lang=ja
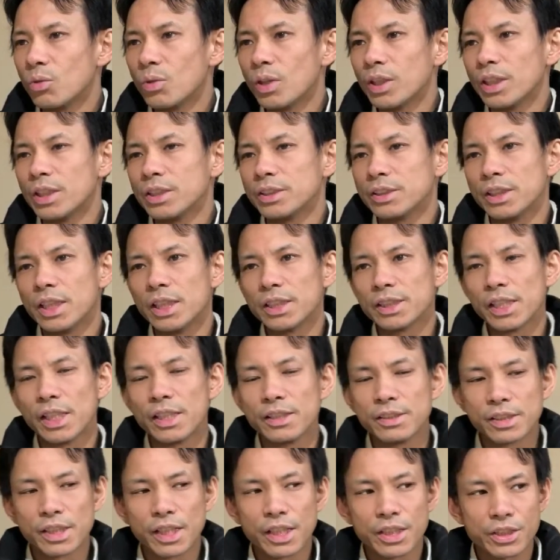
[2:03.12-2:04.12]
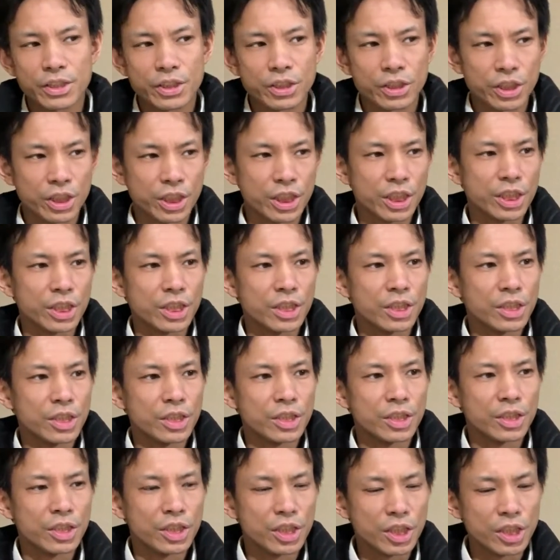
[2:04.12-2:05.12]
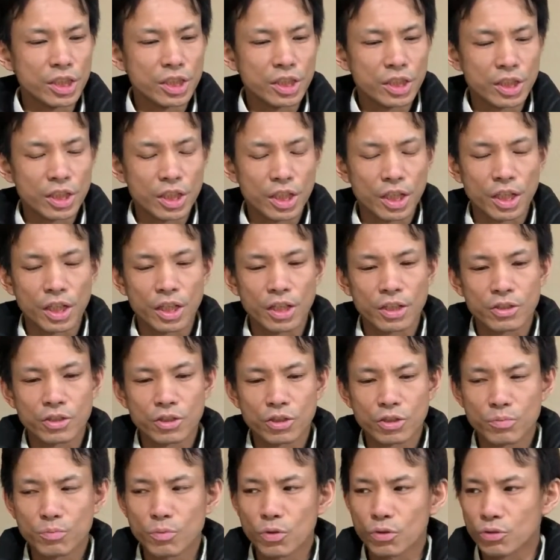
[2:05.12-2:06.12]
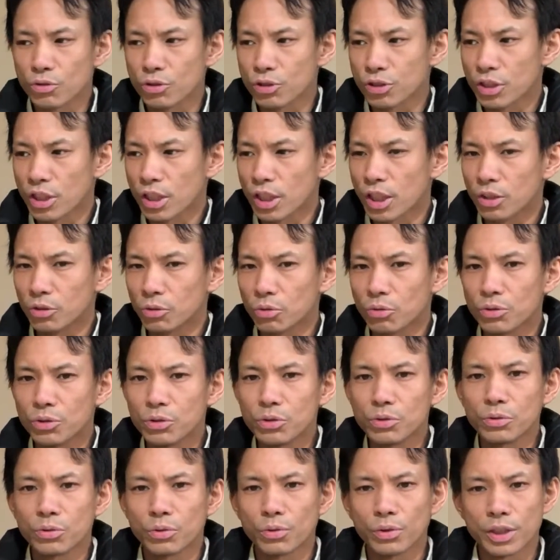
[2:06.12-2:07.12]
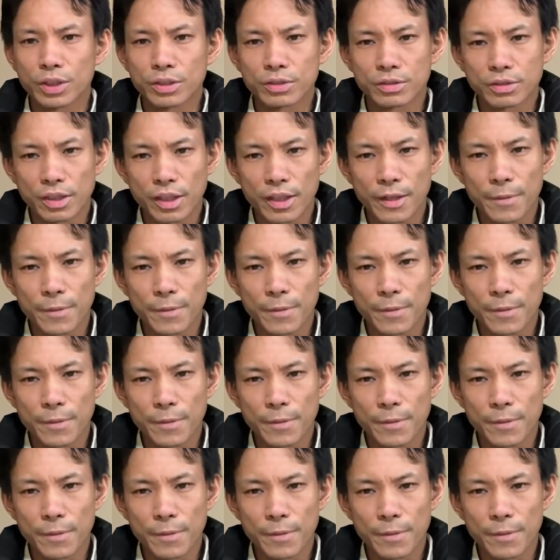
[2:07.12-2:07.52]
今日はですね、潜在意識に、注目したかというとです